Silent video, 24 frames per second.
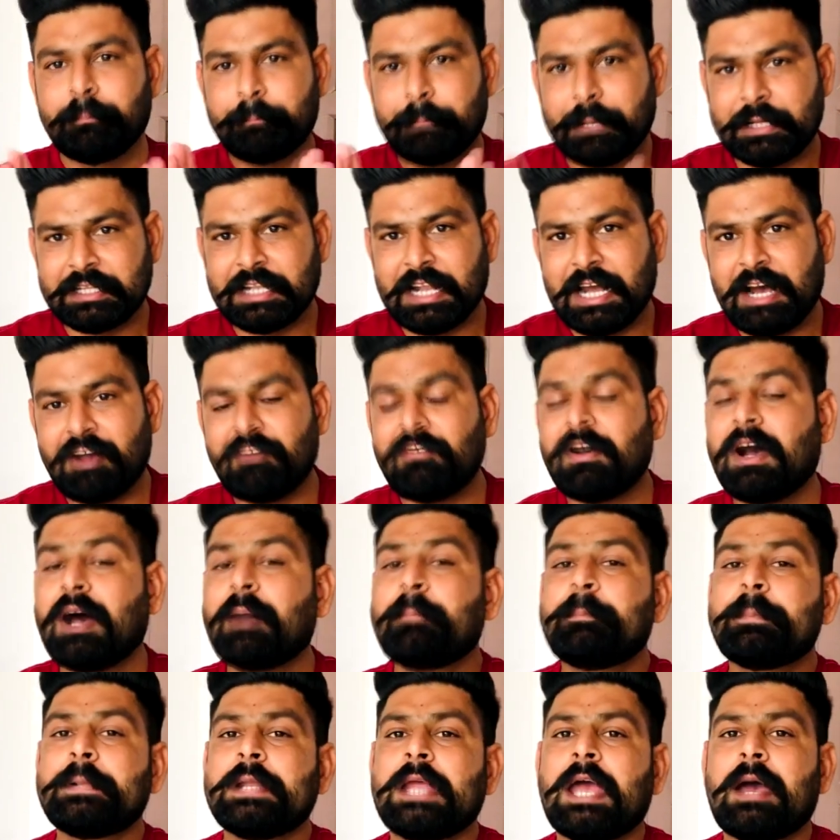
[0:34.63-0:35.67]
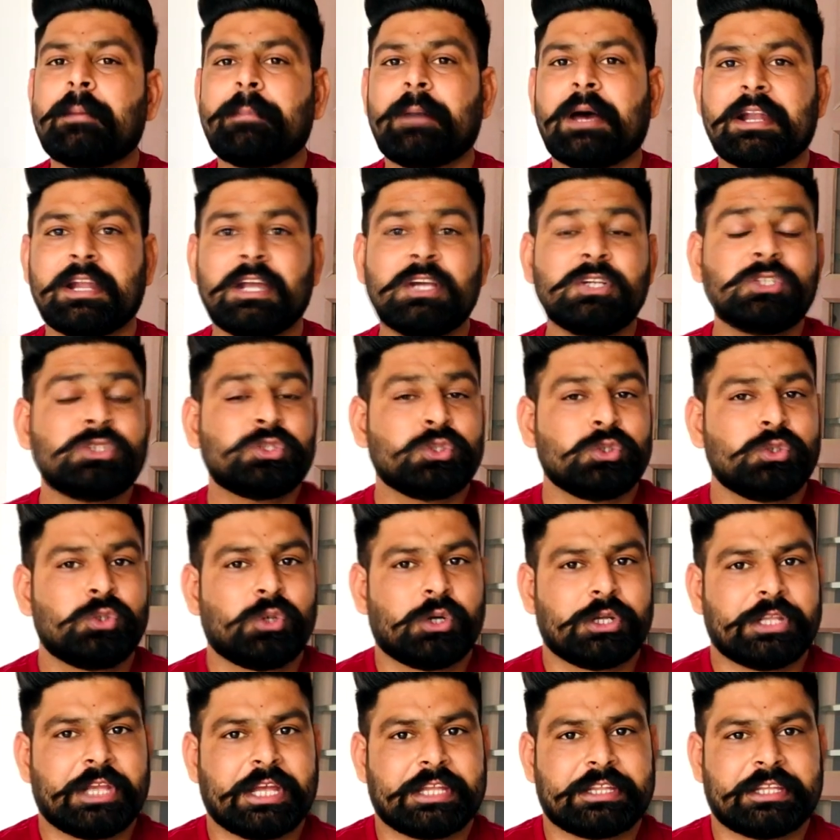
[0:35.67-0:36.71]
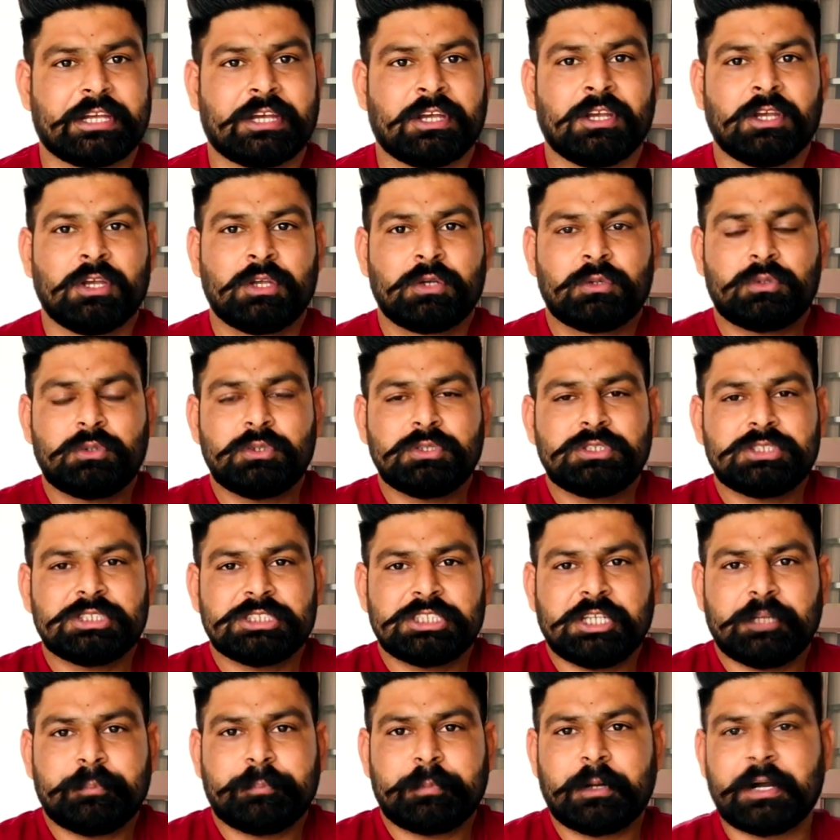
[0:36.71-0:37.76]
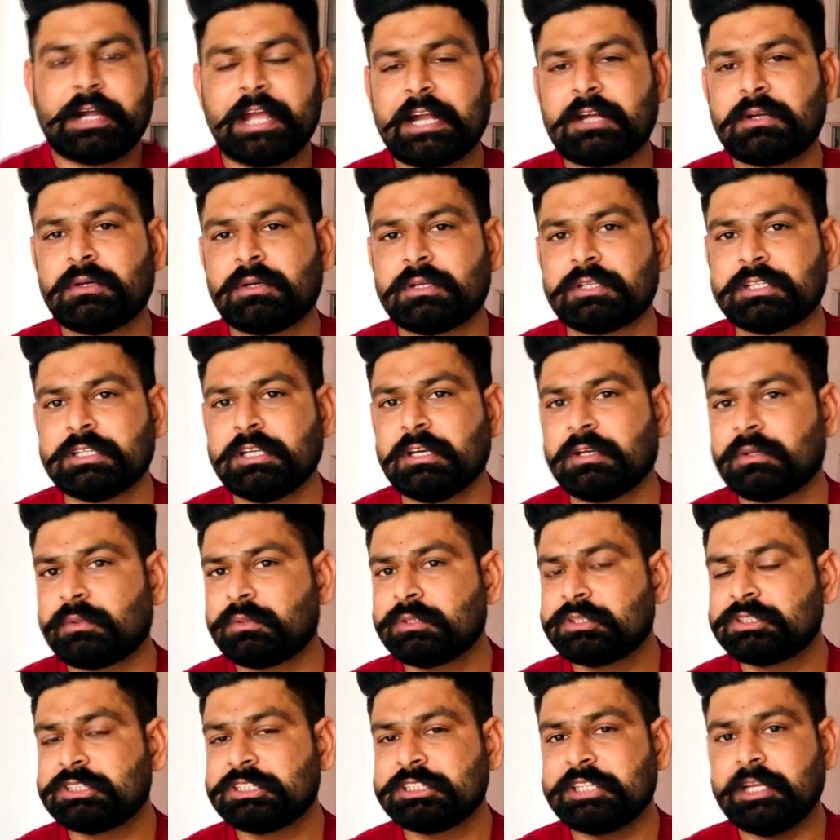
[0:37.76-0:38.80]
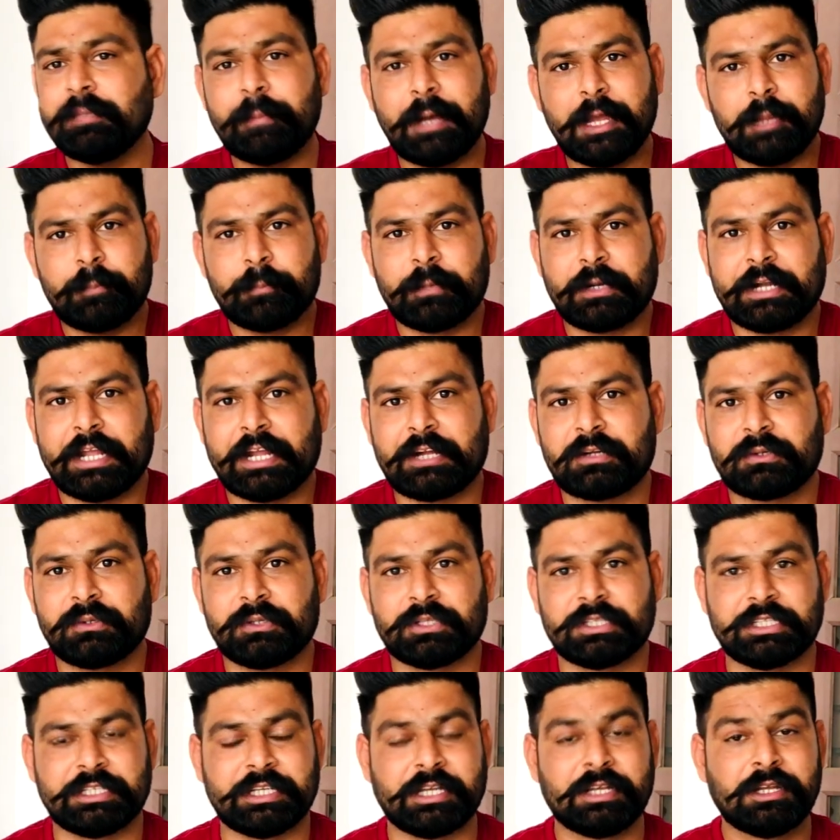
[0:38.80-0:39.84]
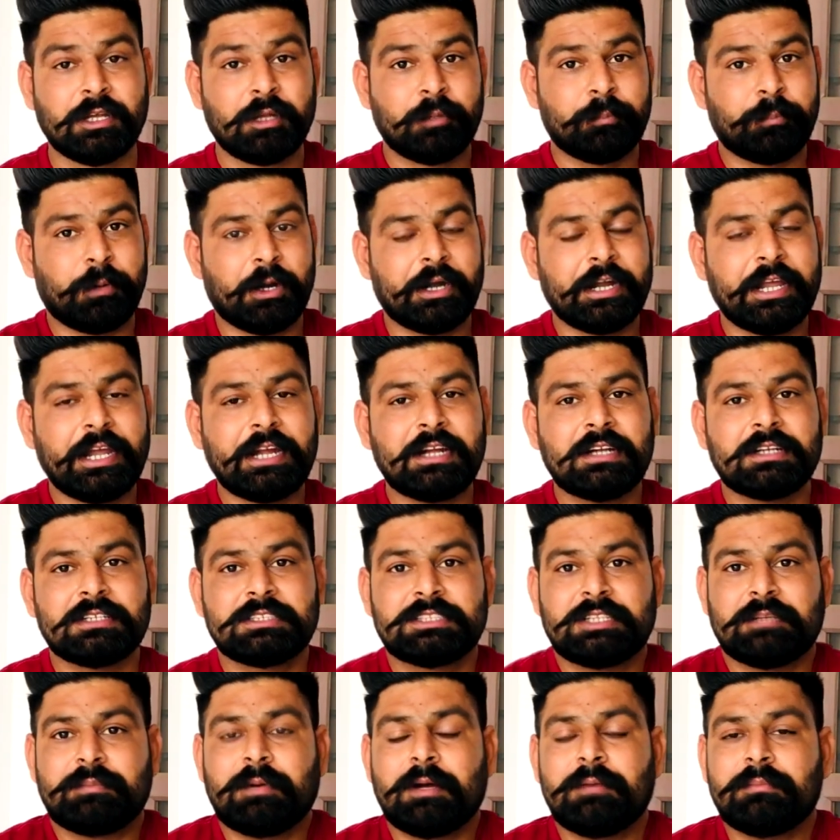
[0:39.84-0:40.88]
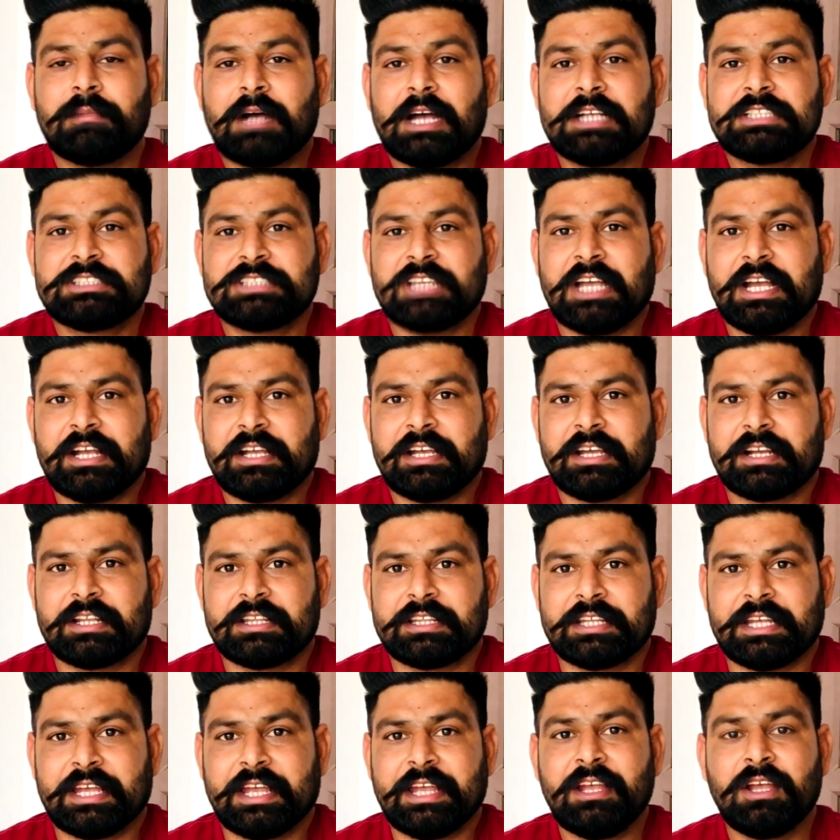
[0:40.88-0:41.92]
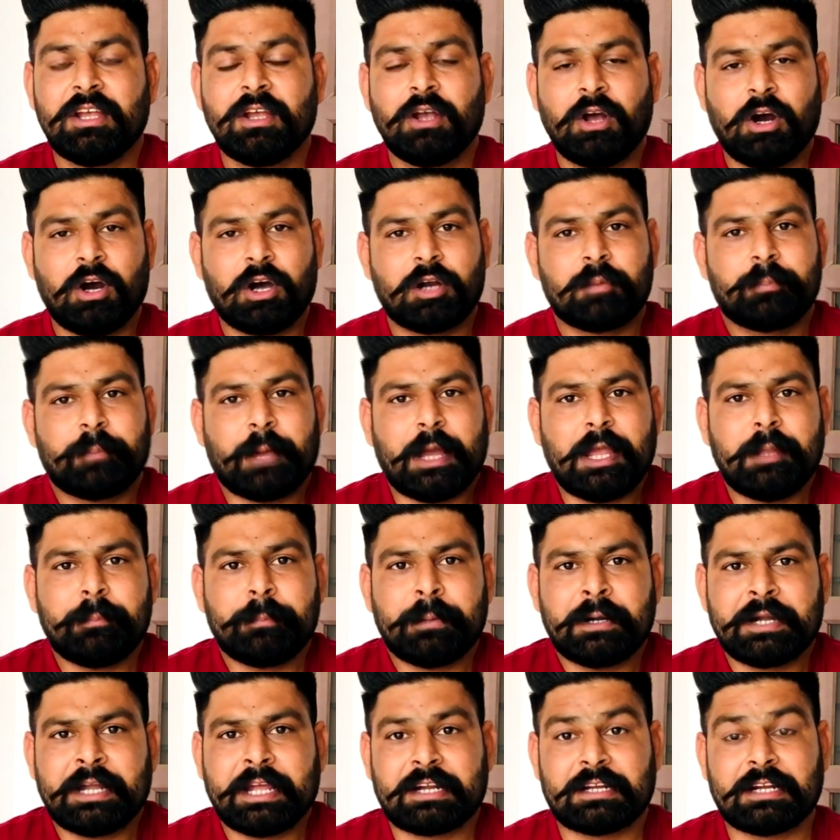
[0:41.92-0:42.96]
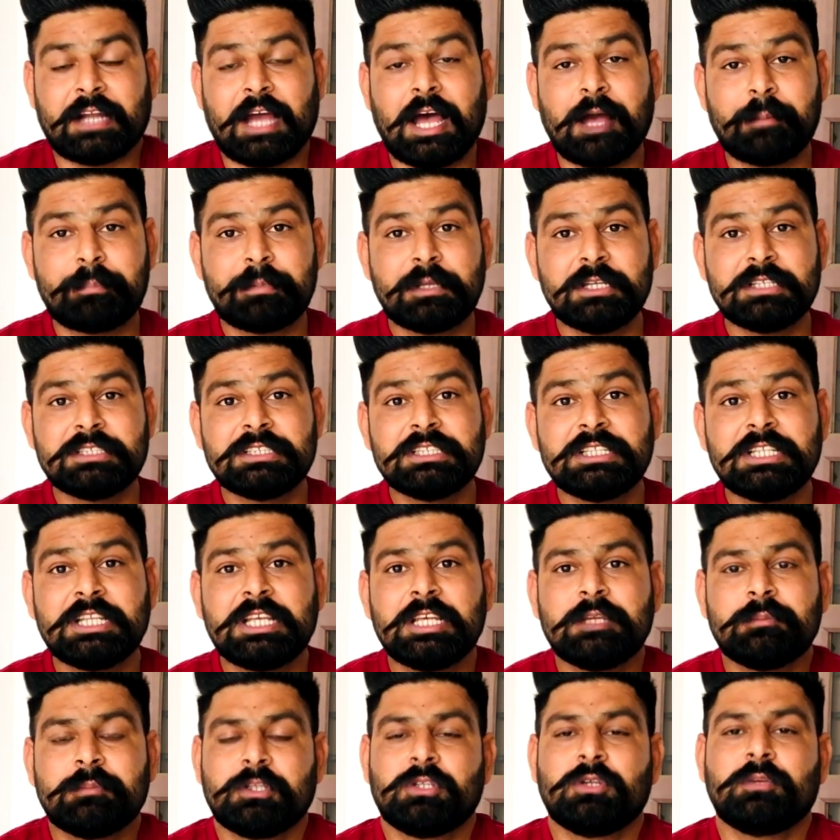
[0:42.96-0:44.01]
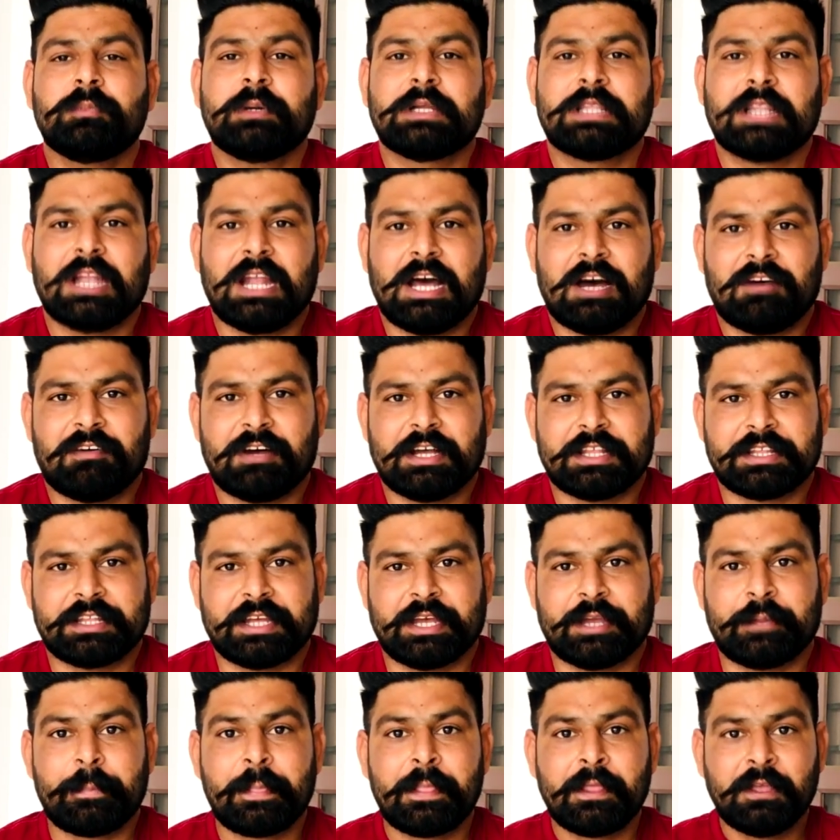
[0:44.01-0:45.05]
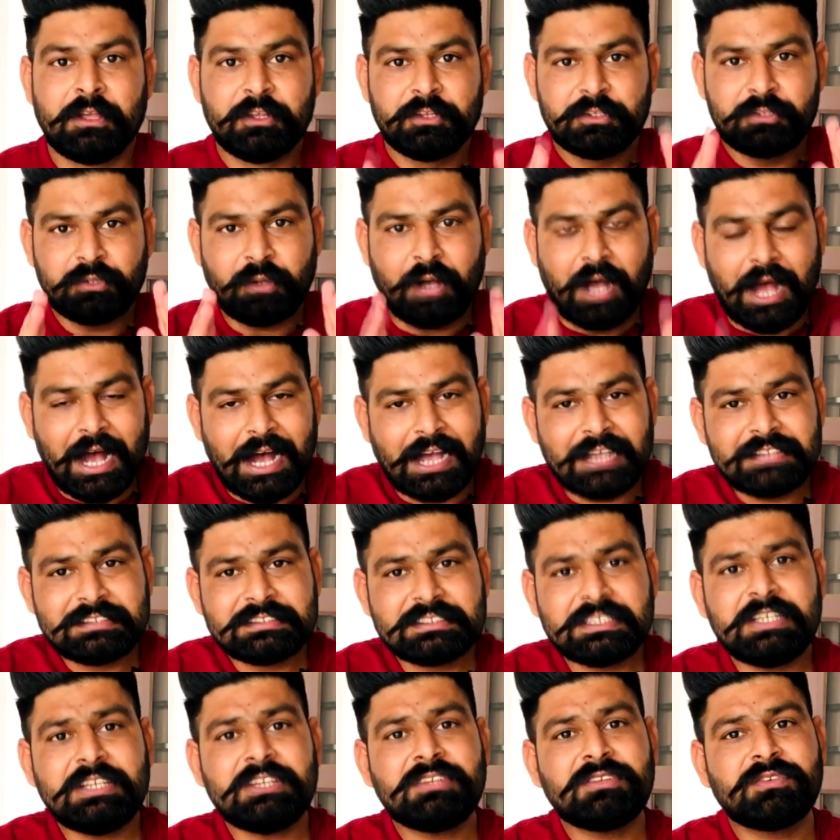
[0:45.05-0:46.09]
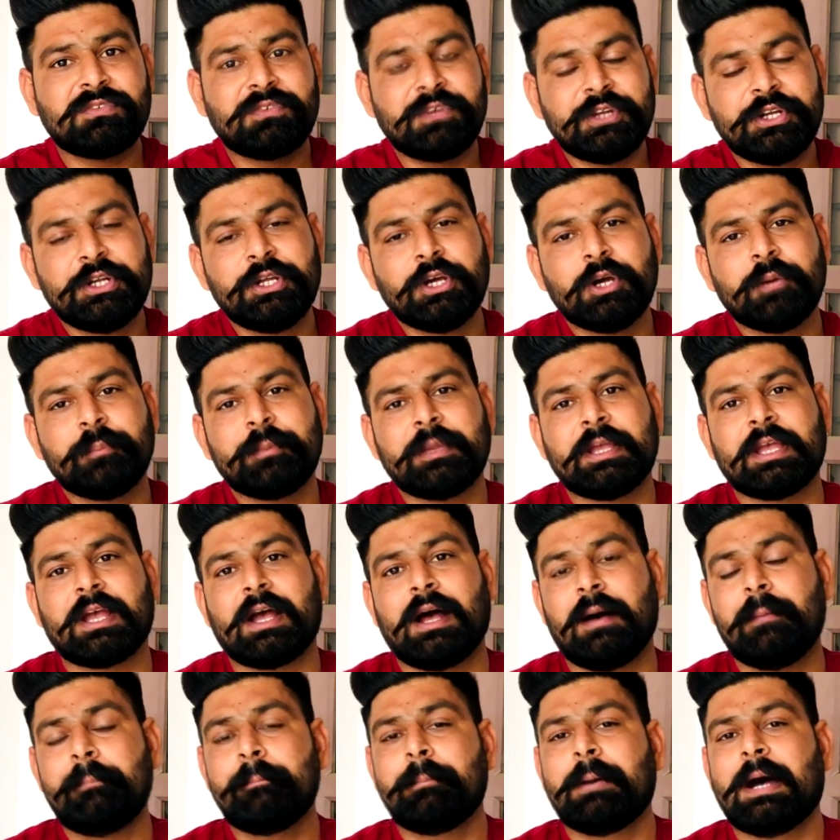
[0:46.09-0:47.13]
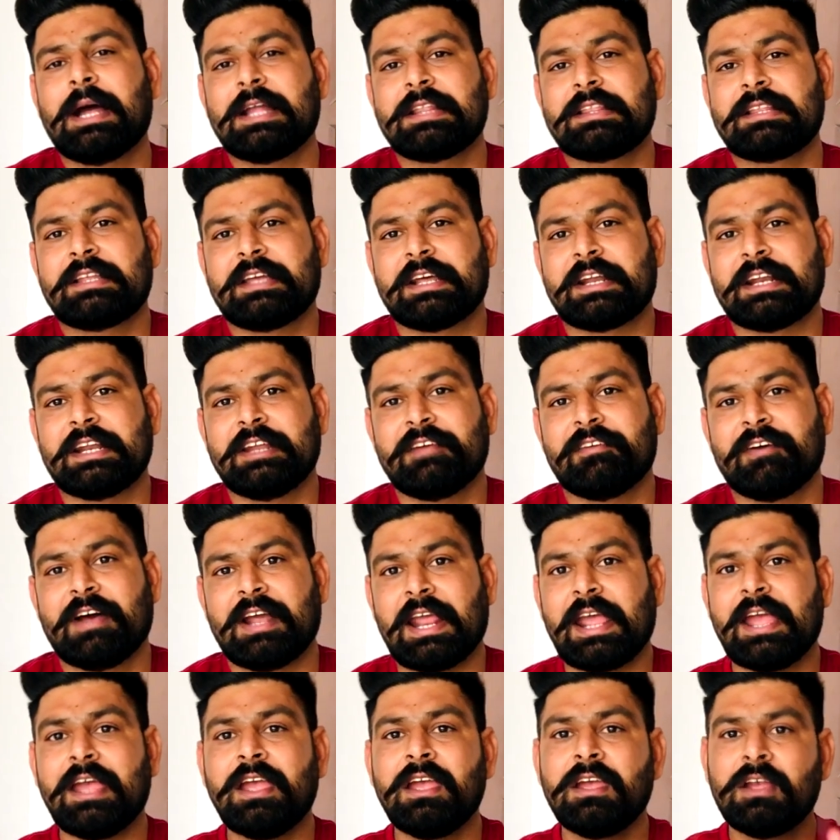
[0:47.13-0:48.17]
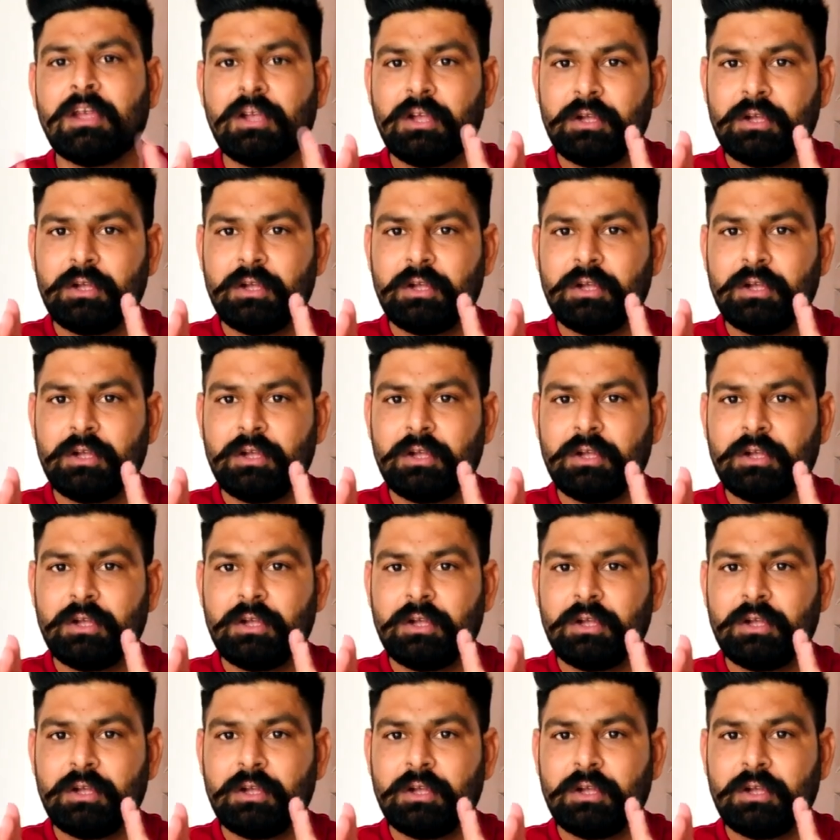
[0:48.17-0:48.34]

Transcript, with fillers: बदलाव अपने आप आना शुरू हो जाता है कुछ चीजें प्रोडक्ट होती है और कुछ चीजें बाय प्रोडक्ट होती है प्रोडक्ट जब हम अच्छा करते हैं और बाय प्रोडक्ट आपकी जिंदगी में जो बदलाव आता है सो आज की इस वीडियो में हम बात करने वाले हैं